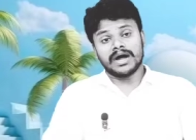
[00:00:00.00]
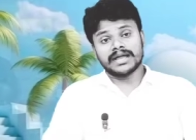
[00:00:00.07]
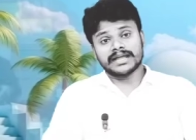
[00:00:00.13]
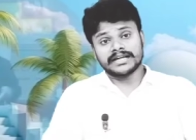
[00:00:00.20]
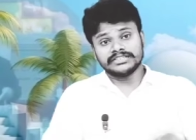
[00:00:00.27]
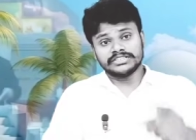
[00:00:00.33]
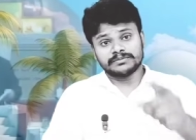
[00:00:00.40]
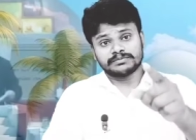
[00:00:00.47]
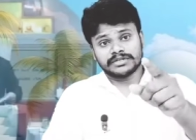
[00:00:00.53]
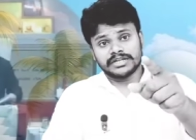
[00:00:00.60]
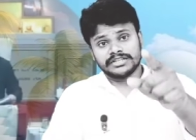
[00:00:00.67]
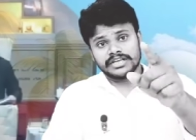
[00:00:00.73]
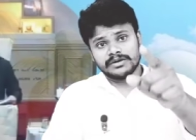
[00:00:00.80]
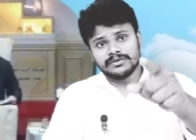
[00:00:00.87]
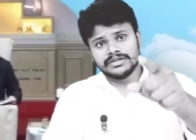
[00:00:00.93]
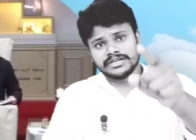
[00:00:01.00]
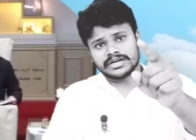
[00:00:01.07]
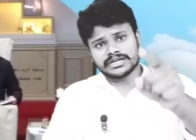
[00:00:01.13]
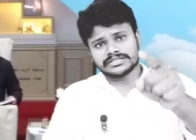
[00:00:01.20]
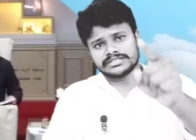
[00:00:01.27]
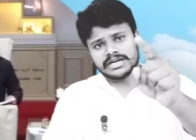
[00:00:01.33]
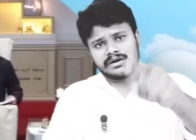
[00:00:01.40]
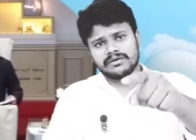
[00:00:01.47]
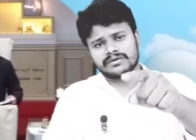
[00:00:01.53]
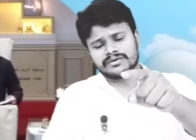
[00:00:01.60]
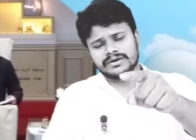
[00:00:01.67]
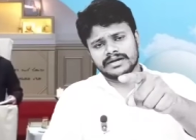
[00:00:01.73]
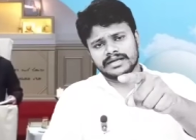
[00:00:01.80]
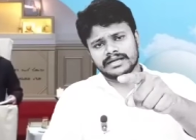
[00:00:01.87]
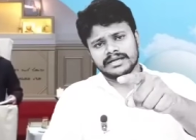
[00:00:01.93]
వాక్యం చెప్తున్న దేవుని యొక్క
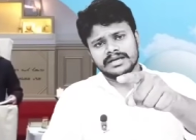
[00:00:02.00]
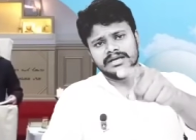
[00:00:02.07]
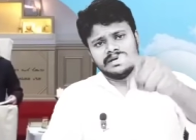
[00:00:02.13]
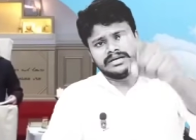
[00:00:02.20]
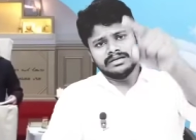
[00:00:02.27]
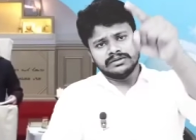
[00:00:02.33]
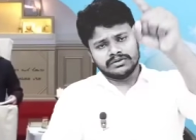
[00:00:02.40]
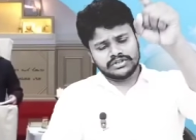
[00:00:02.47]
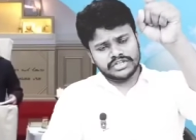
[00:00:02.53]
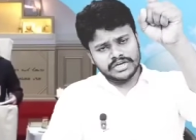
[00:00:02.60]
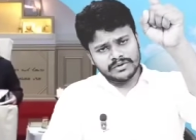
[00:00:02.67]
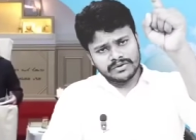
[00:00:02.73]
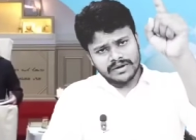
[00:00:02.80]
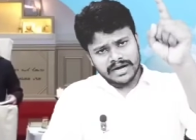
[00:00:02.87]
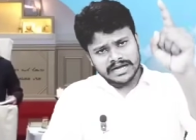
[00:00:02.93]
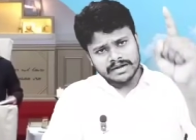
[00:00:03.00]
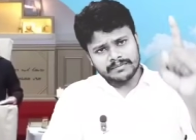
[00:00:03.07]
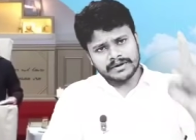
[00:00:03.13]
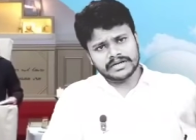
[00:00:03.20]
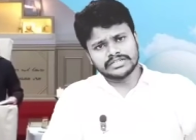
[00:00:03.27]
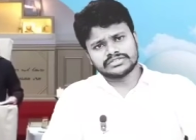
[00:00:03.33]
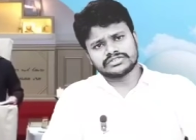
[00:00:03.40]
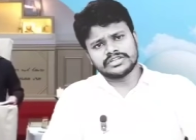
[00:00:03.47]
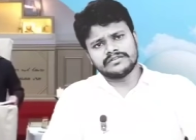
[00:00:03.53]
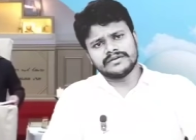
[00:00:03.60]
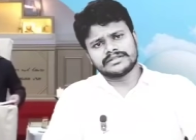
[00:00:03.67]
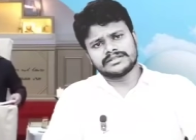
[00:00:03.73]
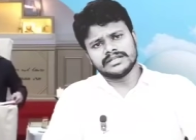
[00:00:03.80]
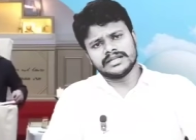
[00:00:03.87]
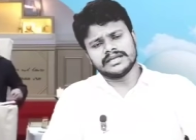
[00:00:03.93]
సేవకుణ్ణి దేవుని వాక్యం ప్రకటిస్తున్న
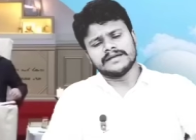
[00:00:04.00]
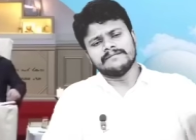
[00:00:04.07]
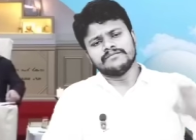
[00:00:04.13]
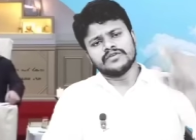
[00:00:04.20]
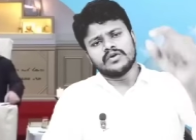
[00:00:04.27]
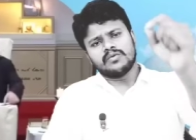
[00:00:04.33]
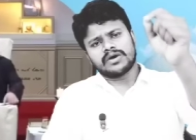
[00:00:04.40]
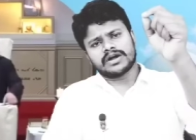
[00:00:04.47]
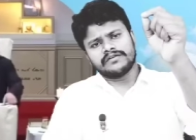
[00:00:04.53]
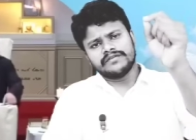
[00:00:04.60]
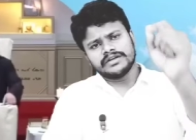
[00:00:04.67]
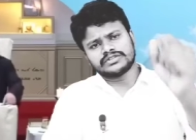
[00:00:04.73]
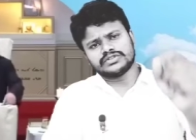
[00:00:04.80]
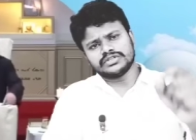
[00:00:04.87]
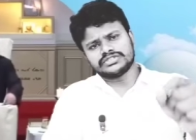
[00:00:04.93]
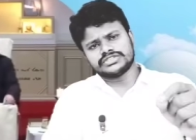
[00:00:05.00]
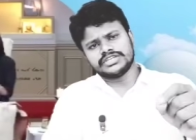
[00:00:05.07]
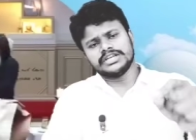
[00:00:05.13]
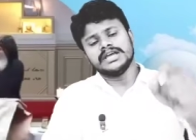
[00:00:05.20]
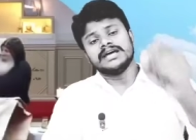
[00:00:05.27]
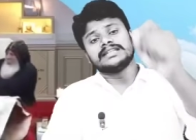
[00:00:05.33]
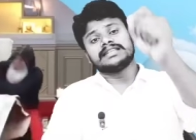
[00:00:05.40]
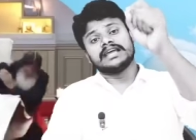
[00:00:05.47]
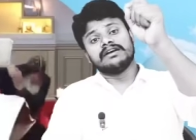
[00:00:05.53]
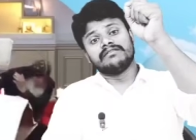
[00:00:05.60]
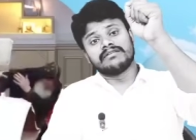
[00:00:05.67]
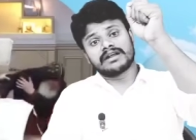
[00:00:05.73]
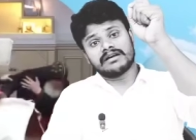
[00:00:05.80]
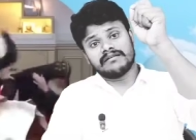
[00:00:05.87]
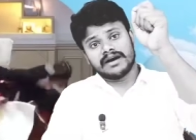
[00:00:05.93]
వ్యక్తిని ఒక వ్యక్తి వచ్చి
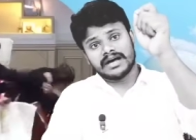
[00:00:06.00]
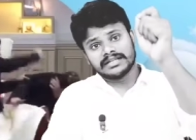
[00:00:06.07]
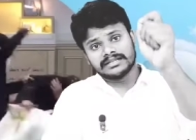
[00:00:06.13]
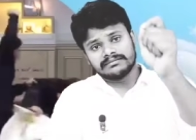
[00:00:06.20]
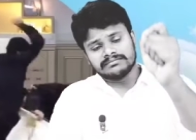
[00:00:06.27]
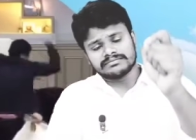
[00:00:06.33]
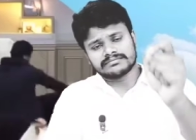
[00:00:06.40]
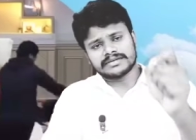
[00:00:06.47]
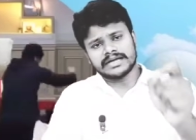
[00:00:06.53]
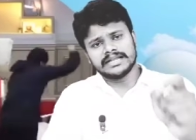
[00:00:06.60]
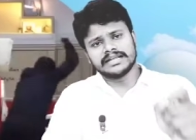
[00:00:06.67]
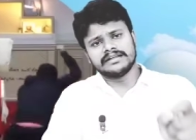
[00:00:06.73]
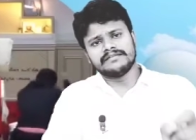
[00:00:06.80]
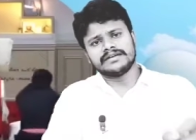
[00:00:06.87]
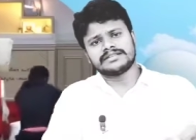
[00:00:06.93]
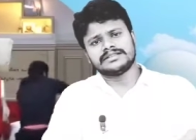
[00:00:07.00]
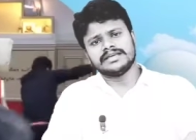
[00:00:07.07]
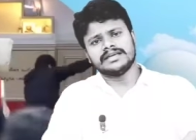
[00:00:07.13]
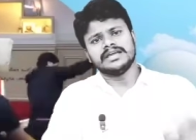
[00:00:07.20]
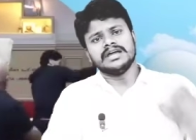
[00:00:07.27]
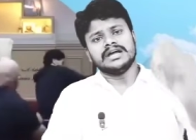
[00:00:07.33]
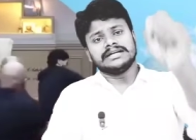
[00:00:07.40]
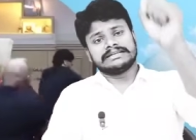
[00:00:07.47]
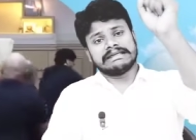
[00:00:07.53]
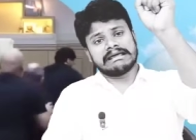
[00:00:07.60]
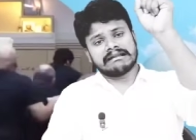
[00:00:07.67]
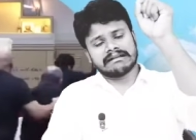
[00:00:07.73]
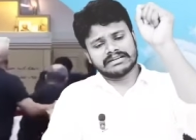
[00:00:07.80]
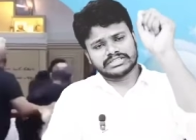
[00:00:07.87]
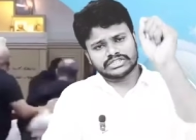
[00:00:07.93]
తీవ్రవాదం కలిగిన వ్యక్తి
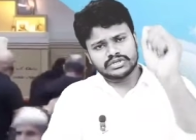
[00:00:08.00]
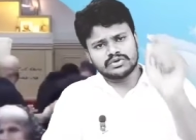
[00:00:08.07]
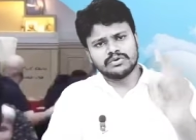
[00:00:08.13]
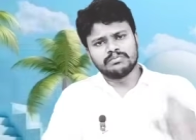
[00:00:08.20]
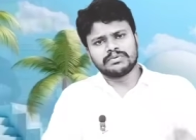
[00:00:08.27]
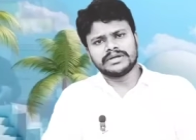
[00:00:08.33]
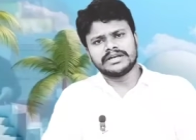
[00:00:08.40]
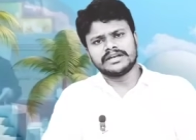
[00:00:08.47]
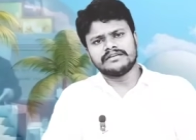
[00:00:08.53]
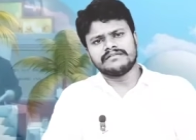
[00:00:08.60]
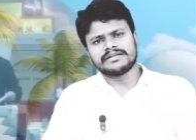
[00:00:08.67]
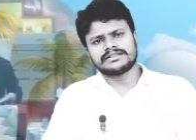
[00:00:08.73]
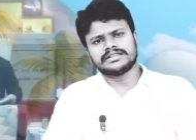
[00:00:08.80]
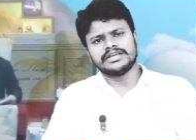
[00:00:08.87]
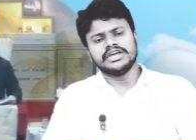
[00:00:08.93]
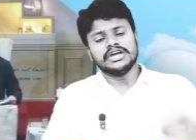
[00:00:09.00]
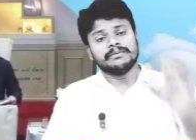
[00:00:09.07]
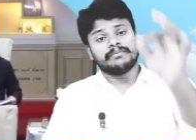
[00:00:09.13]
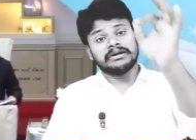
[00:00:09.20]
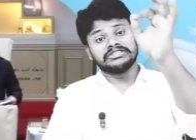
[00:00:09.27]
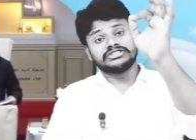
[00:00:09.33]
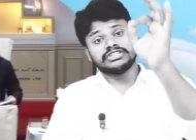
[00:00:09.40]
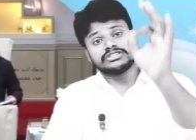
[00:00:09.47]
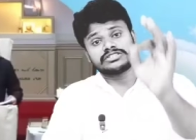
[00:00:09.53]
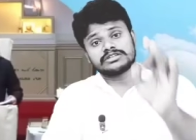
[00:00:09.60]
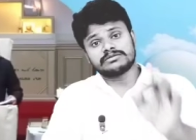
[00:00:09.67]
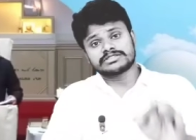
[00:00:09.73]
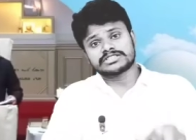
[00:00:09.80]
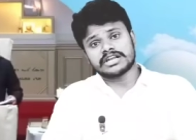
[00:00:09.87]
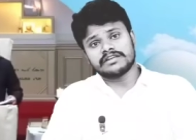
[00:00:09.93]
టెర్రరిస్ట్ గుంపు వ్యక్తి పద్దెనిమిది
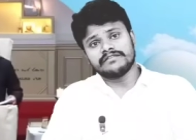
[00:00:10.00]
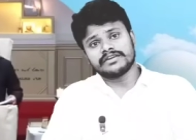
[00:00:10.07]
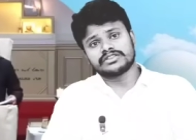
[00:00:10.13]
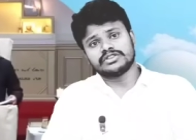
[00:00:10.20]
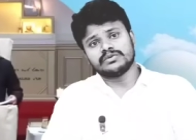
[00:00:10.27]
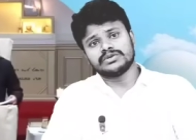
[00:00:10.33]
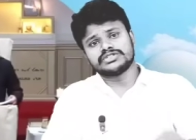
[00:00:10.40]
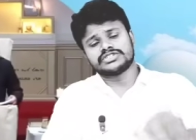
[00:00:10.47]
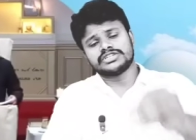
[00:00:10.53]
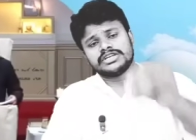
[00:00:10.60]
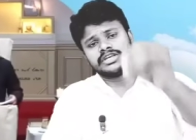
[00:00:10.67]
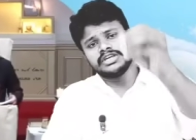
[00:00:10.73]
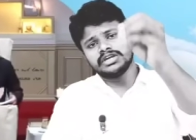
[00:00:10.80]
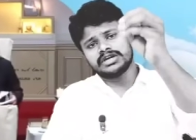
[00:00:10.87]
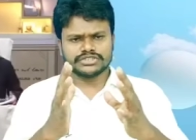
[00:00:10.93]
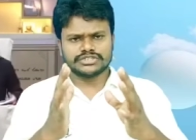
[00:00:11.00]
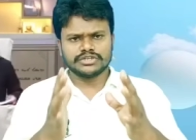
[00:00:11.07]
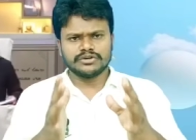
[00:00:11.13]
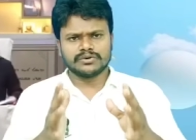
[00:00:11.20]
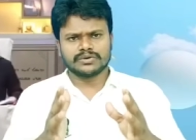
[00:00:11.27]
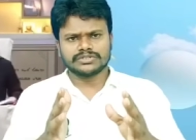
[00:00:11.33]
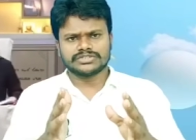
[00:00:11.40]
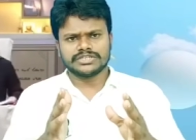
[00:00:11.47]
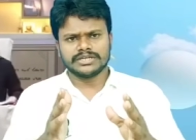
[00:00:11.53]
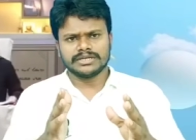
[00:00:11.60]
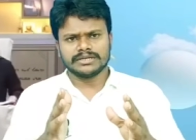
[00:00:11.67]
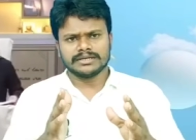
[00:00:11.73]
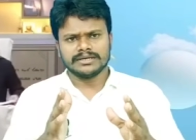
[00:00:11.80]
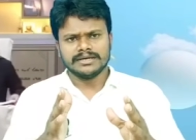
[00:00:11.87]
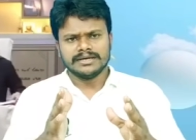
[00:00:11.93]
సంవత్సరాల వ్యక్తి వచ్చి చర్చిలోకి వచ్చి
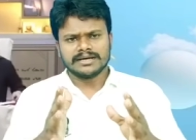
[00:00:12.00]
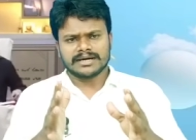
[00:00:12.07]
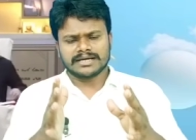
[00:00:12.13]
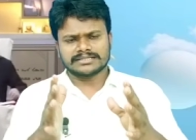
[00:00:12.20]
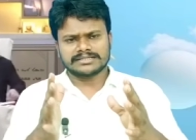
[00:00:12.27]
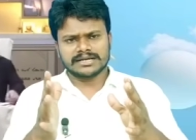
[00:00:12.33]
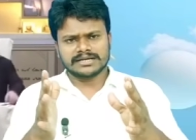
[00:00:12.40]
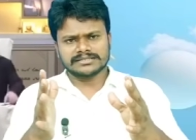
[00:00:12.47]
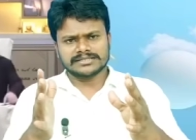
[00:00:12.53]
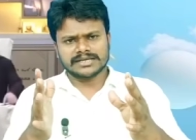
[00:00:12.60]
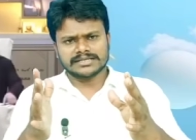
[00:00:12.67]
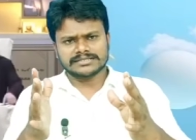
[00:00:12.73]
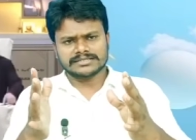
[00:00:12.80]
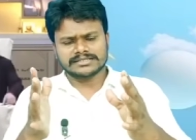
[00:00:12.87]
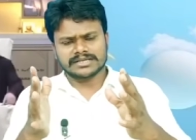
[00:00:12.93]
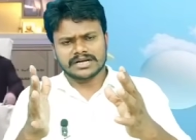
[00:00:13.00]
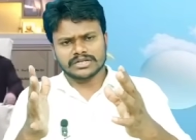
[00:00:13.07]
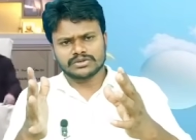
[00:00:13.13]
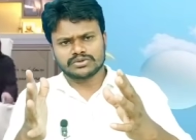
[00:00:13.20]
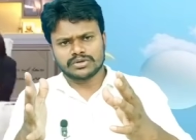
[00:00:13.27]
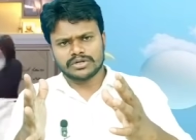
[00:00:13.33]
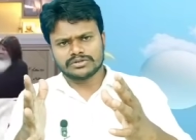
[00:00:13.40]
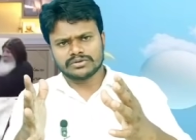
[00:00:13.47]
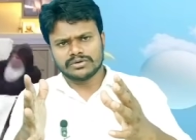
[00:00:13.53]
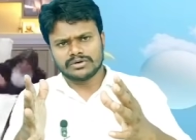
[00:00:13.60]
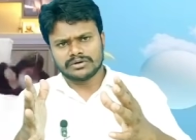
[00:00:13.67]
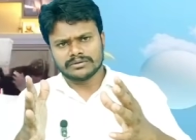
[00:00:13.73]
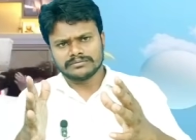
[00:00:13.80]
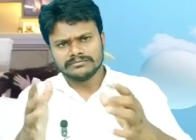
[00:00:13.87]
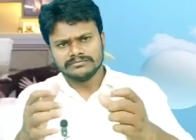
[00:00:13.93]
కస కస కస కస కత్తులతో
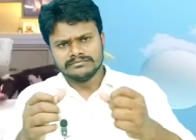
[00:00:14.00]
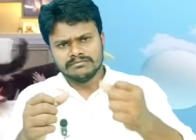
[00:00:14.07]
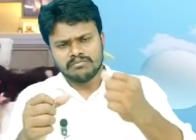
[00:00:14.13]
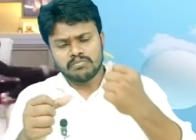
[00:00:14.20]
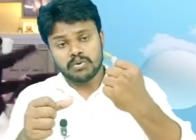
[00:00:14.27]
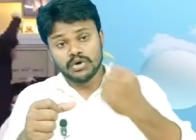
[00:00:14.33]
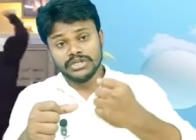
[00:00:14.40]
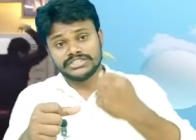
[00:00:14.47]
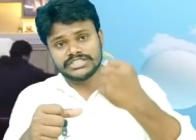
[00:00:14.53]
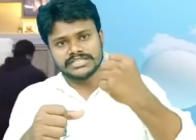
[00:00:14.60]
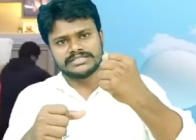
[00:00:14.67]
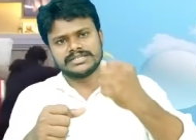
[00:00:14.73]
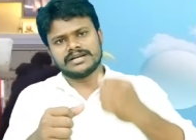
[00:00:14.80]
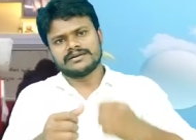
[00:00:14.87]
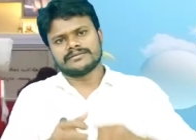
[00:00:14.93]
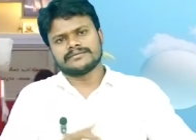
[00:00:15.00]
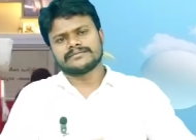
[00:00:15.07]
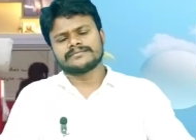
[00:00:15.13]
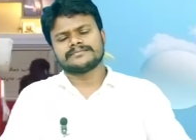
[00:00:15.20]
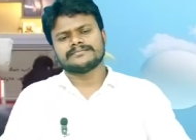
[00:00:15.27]
చేశాడు